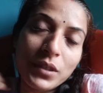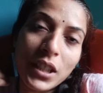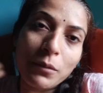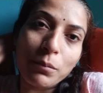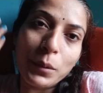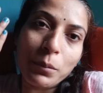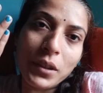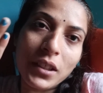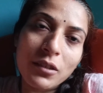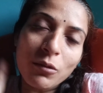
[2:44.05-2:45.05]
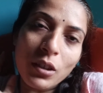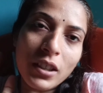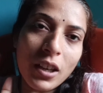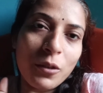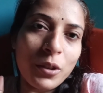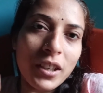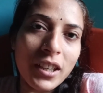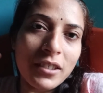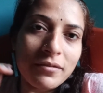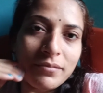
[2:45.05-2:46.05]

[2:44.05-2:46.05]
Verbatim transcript: ठीक विपरीत उल्टा होएगा